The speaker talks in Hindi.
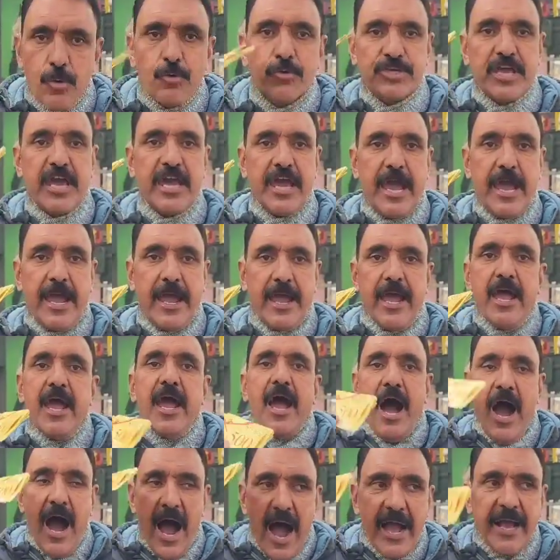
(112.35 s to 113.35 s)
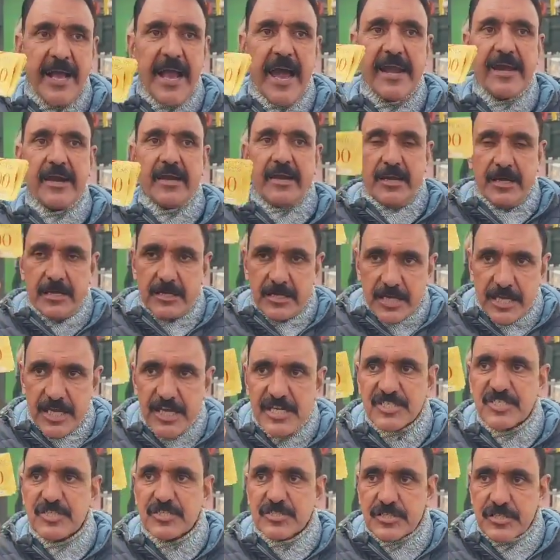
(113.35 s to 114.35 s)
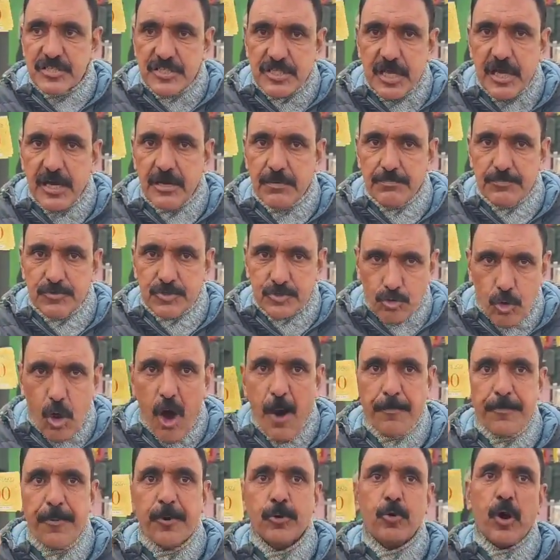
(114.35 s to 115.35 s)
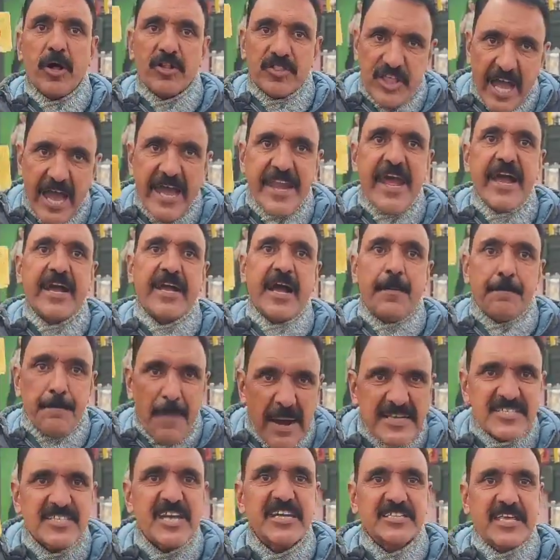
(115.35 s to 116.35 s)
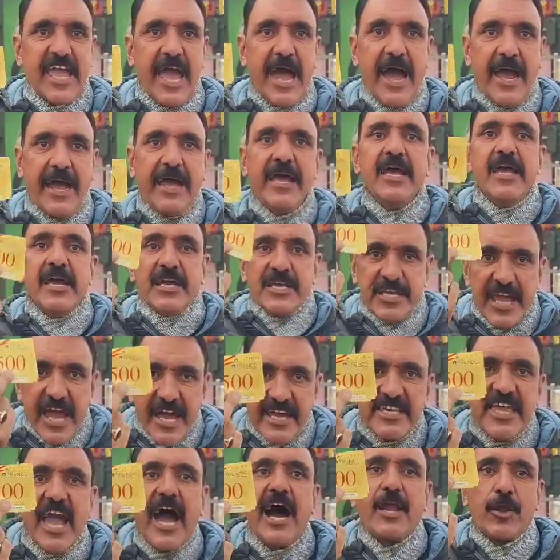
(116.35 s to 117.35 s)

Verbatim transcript: अगर इस कोपन को देने का मकसद क्या है यह क्या लोगों को